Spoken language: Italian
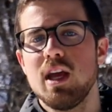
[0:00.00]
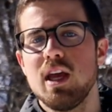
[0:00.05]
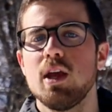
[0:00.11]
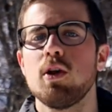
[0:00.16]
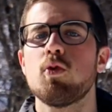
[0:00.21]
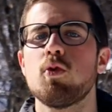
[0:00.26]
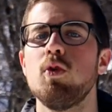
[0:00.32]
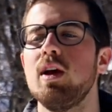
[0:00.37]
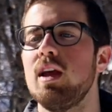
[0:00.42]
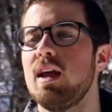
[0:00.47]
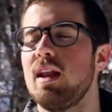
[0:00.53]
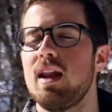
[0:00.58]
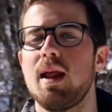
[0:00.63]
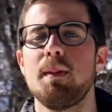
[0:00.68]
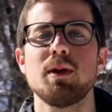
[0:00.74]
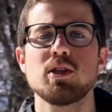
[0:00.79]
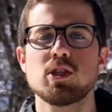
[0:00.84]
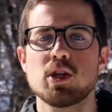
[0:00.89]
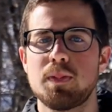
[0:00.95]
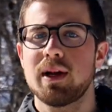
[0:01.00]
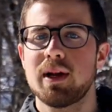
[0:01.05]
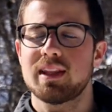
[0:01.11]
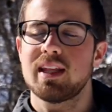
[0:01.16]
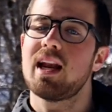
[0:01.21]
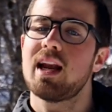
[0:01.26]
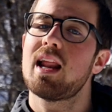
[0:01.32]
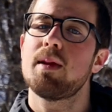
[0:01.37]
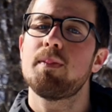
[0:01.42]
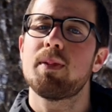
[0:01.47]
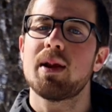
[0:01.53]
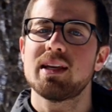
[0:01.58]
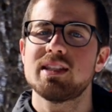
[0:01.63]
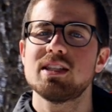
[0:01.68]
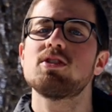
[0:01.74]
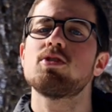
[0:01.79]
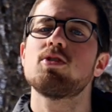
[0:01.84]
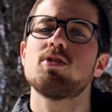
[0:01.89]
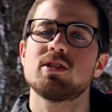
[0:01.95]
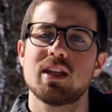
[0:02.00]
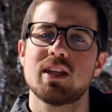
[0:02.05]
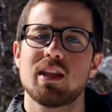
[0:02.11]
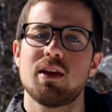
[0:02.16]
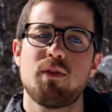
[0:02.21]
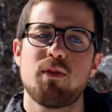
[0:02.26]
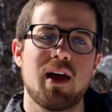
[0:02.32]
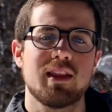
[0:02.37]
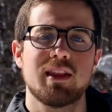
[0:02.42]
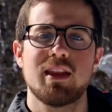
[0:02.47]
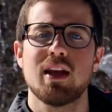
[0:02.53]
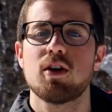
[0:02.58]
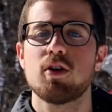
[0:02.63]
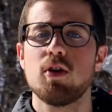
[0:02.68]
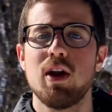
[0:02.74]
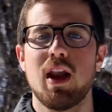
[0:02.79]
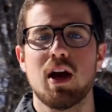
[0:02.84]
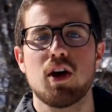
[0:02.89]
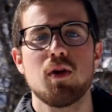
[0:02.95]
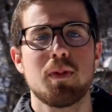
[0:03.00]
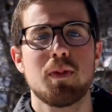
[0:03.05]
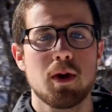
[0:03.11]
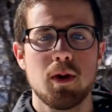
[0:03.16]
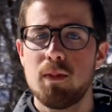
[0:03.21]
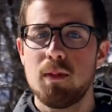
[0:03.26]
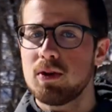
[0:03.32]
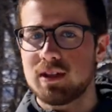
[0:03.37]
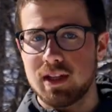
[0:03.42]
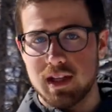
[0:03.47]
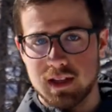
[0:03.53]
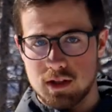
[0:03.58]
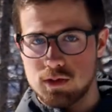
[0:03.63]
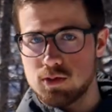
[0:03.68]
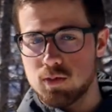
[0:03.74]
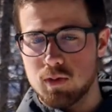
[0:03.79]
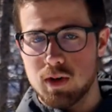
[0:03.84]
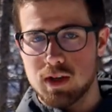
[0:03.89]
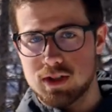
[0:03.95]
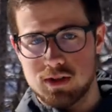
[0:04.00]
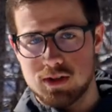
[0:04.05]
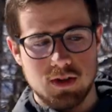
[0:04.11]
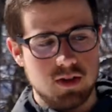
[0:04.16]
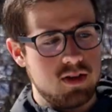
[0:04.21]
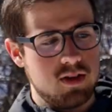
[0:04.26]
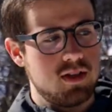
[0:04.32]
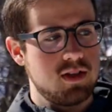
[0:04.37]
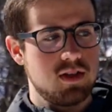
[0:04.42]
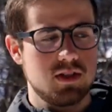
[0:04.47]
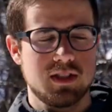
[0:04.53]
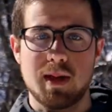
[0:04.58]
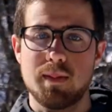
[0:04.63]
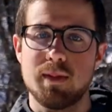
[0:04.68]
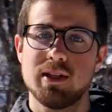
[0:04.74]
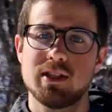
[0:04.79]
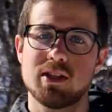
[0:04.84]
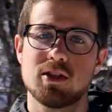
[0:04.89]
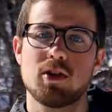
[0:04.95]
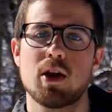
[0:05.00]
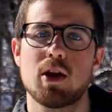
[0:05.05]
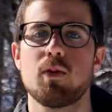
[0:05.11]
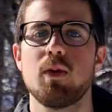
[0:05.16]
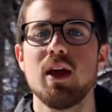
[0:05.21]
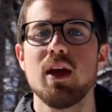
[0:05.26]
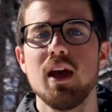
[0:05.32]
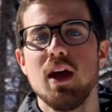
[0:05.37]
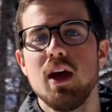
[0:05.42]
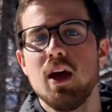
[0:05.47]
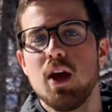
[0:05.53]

in cui la maggior parte delle riprese sono state fatte con la GoPro montata su questo stabilizzatore qui